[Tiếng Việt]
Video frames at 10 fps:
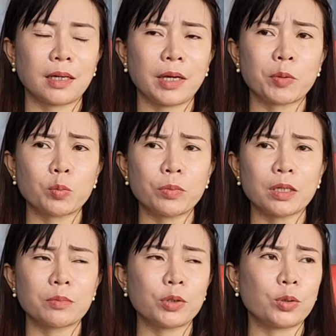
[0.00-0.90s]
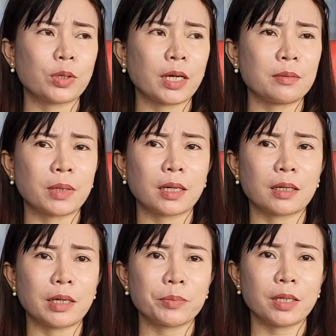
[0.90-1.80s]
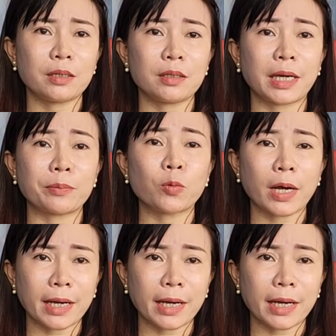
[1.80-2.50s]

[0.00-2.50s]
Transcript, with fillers: em không biết bao nhiêu cây mà em đi ngày hôm qua